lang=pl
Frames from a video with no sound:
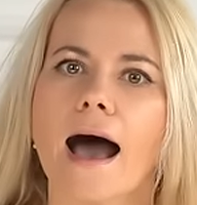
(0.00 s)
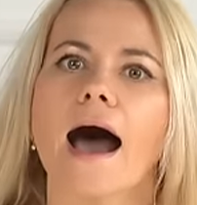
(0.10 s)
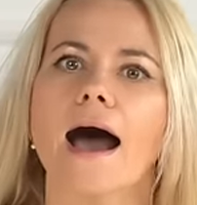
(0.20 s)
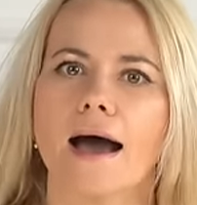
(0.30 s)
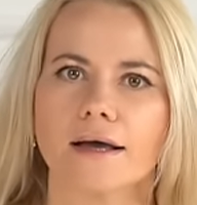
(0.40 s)

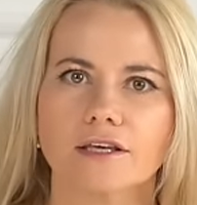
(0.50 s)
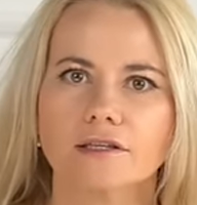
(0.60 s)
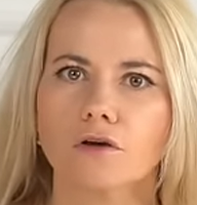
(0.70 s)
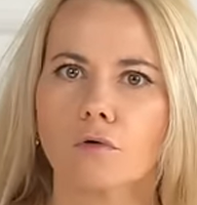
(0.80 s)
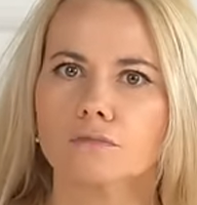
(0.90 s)
Aha, i
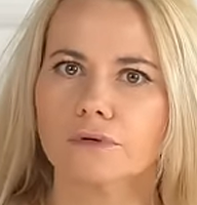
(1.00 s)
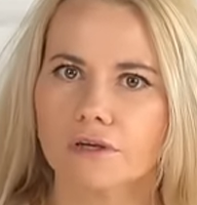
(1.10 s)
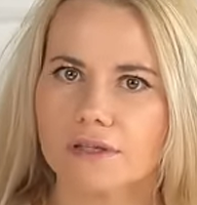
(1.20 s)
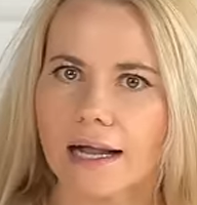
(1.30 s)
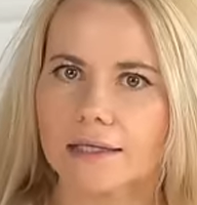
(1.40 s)
to obie
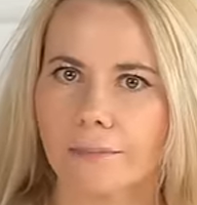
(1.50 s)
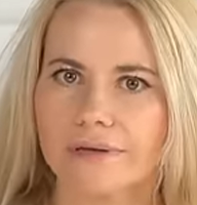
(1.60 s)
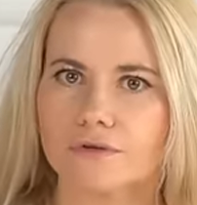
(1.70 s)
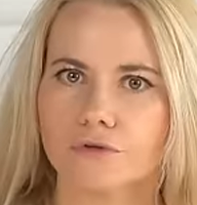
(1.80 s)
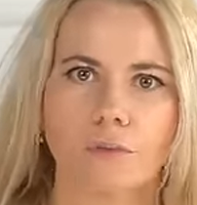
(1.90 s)
idealnie
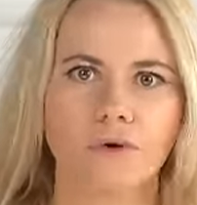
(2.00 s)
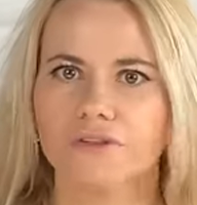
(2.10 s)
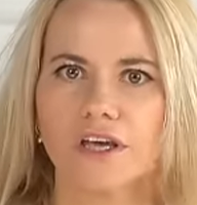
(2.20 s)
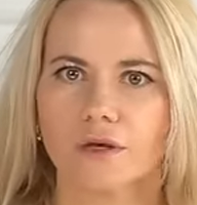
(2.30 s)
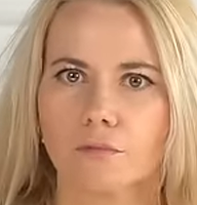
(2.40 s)
pasuje,
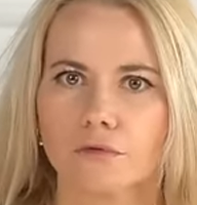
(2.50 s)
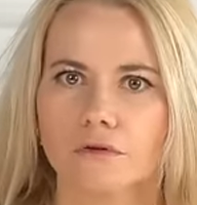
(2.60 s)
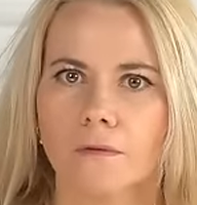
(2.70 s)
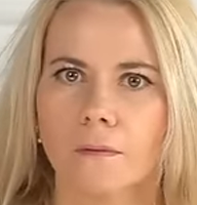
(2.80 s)
obojętnie jaki but.